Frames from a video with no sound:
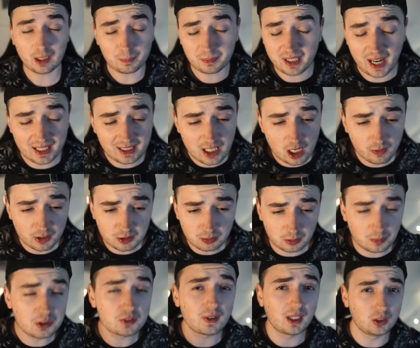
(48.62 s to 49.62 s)
keine Ahnung, was mit
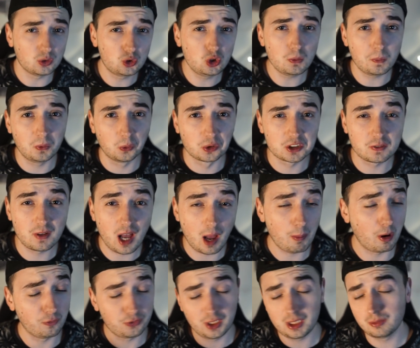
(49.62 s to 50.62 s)
dem zweiten Typen los war,
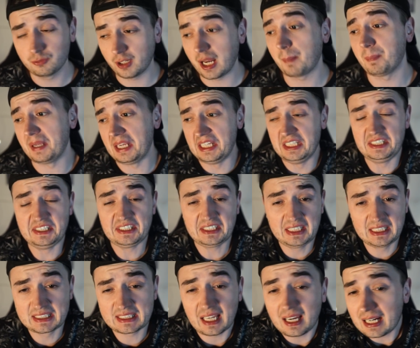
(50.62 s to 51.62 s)
aber auf jeden Fall habe ich
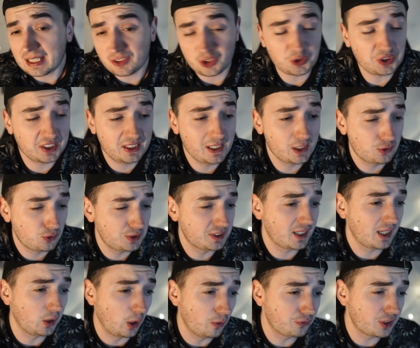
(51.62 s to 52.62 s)
gesagt, solche Kills würde ich
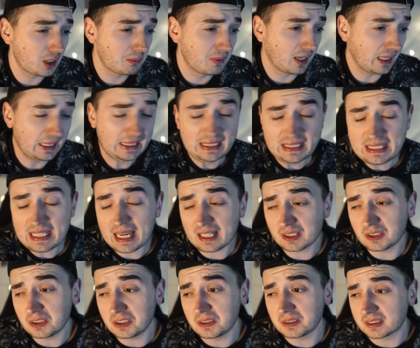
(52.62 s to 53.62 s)
gerne öfter machen. Ja
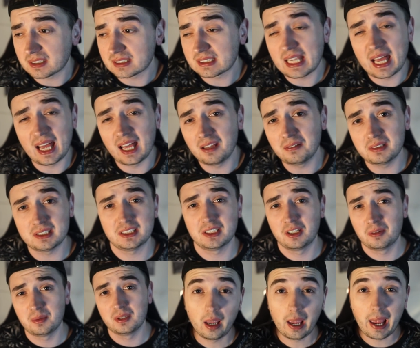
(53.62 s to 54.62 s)
gut, das habe ich
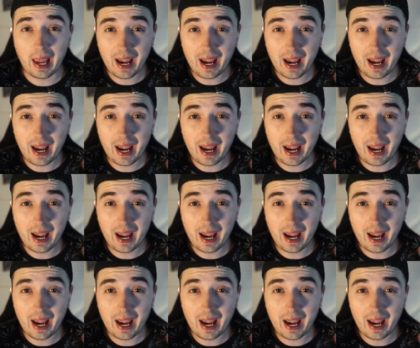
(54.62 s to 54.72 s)
aber.